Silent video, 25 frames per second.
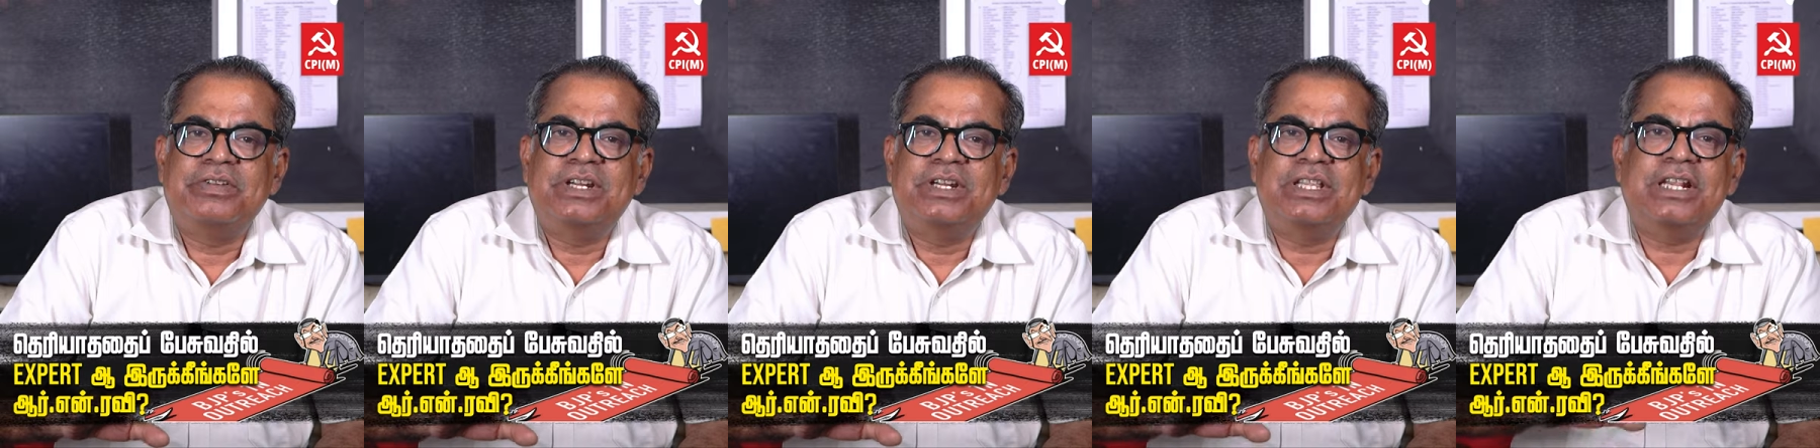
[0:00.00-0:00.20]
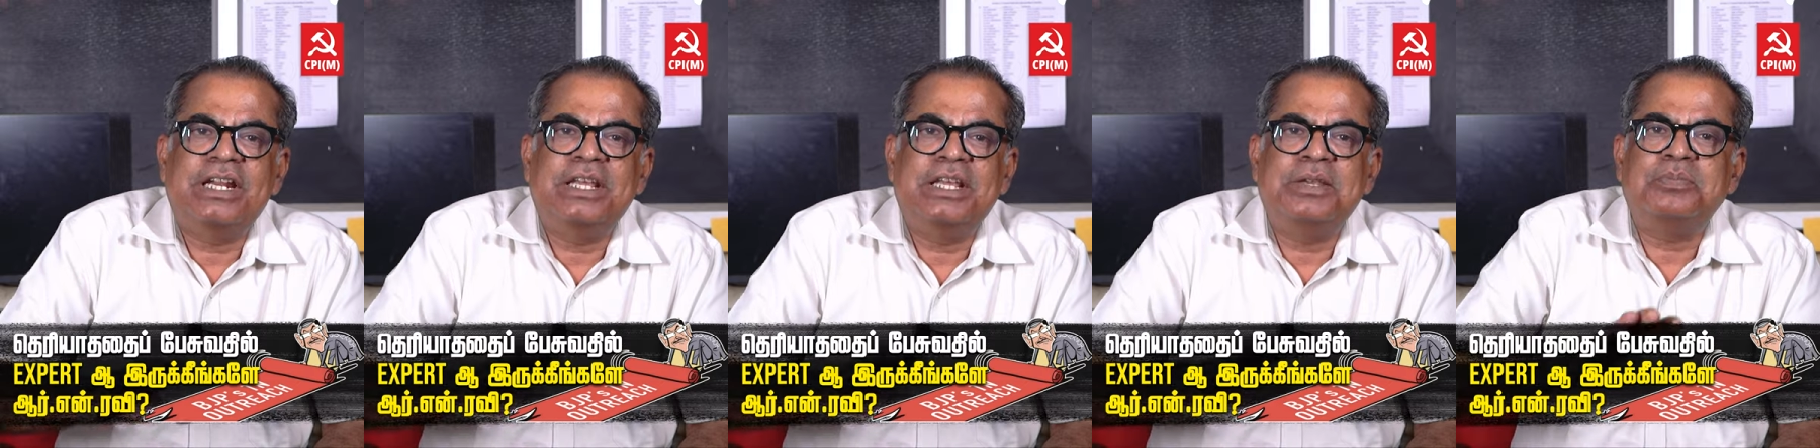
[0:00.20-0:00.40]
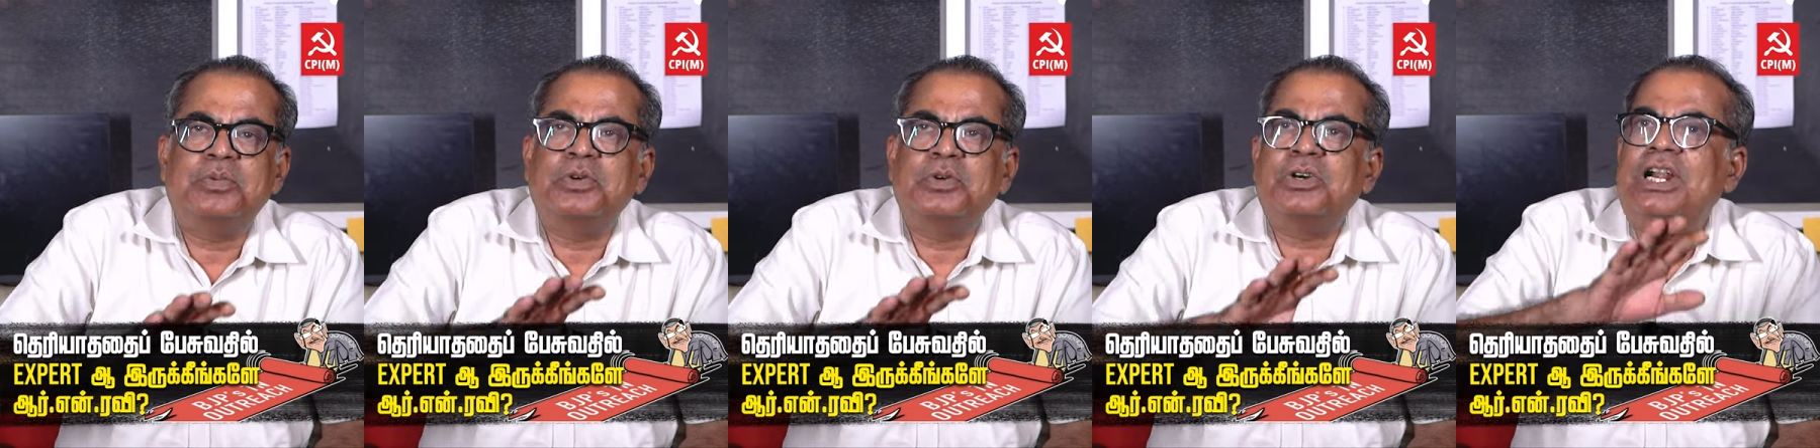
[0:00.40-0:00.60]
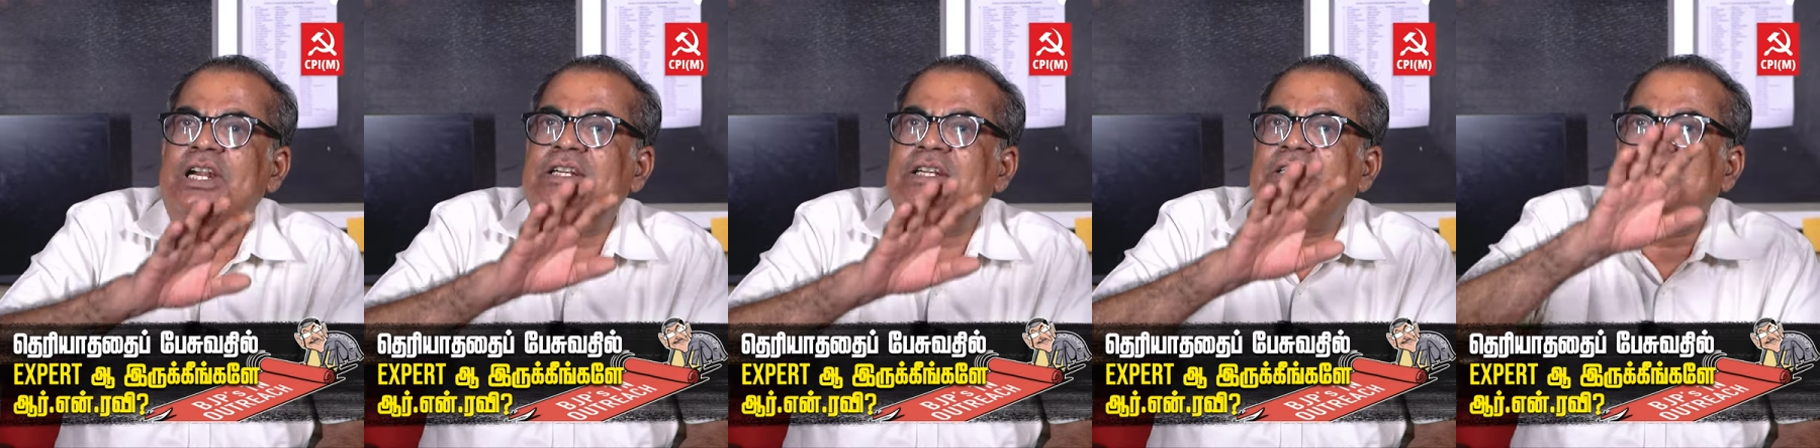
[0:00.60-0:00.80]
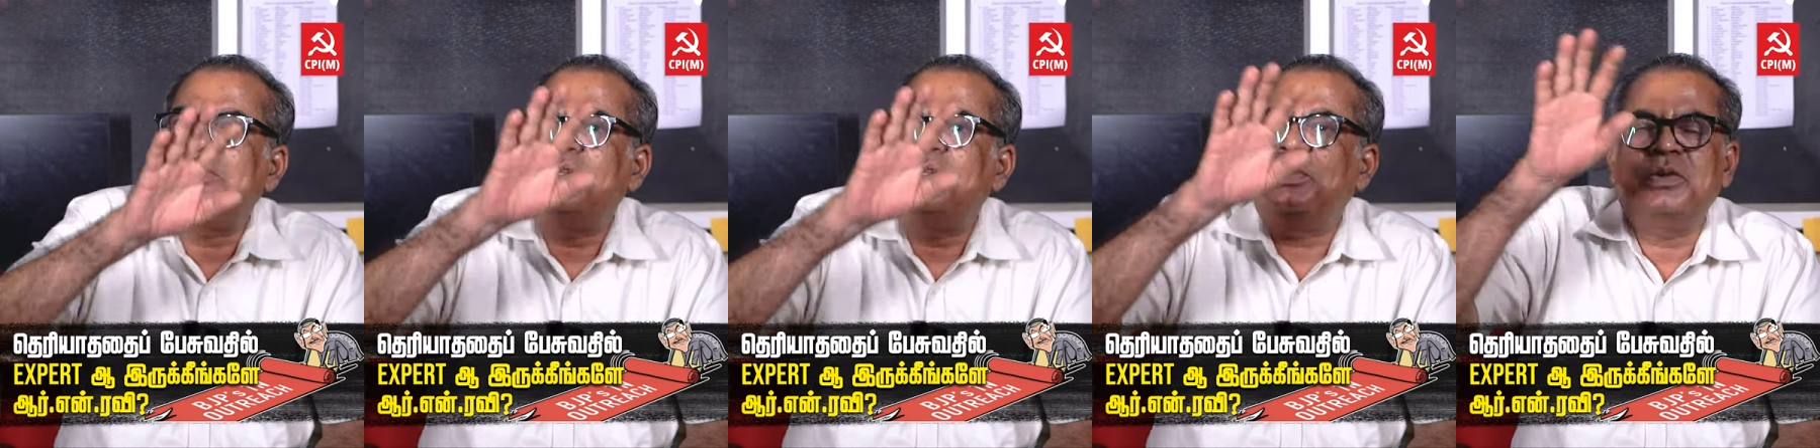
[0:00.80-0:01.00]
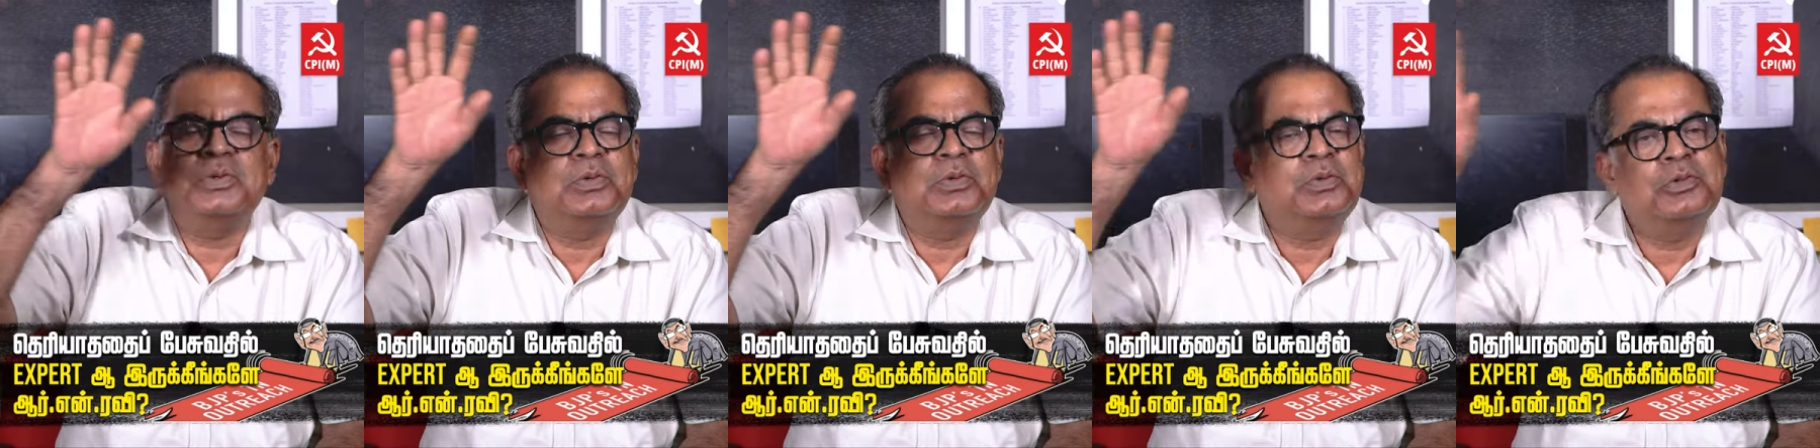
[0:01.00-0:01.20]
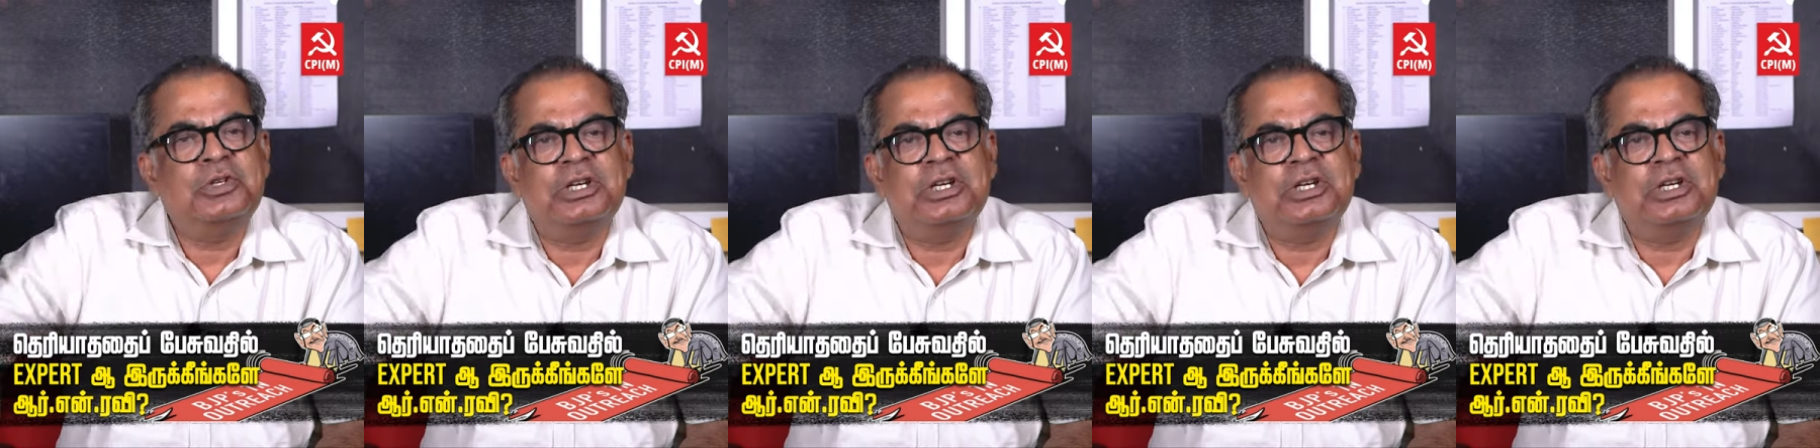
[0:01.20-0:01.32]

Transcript: விடுதலை போராட்டத்தோடவும்